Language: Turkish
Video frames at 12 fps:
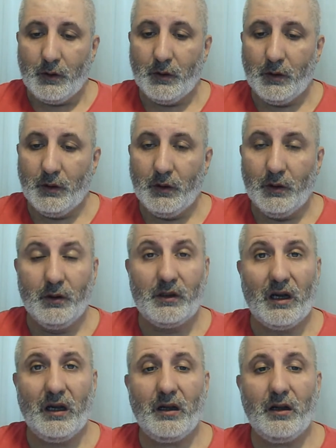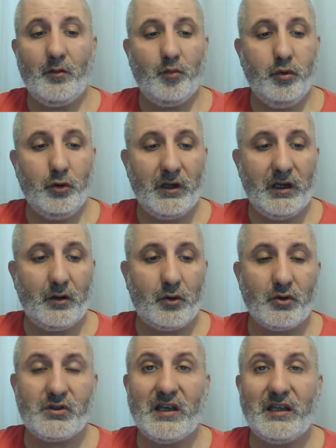Ee, daha buraya
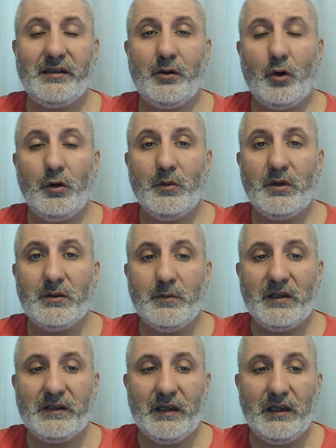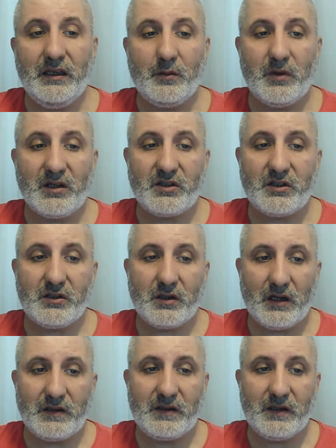konsantre olmadım Mete. İlk maç
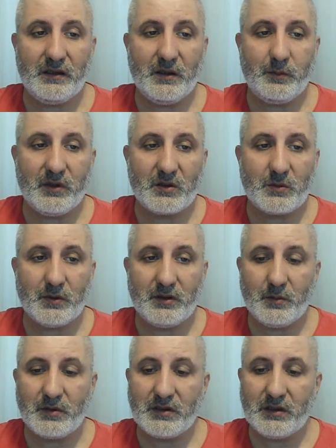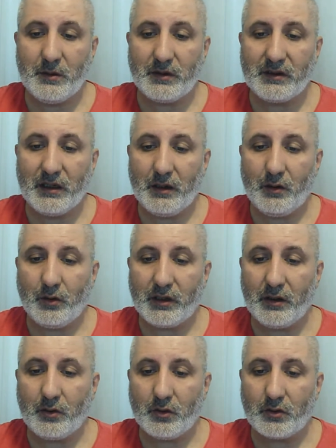Kayseri deplasmanı demişsin ama daha
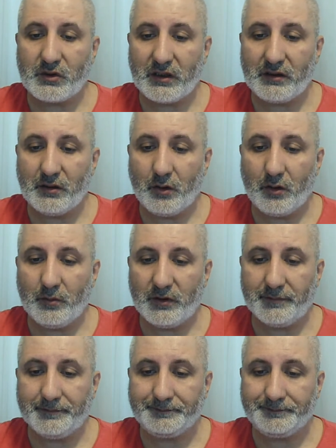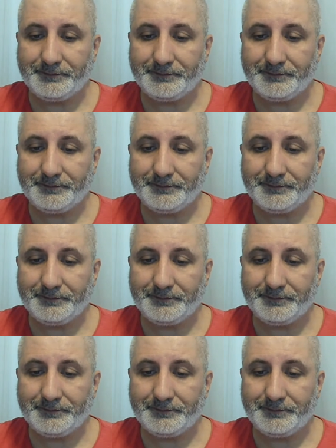oraya konsantre olmadım.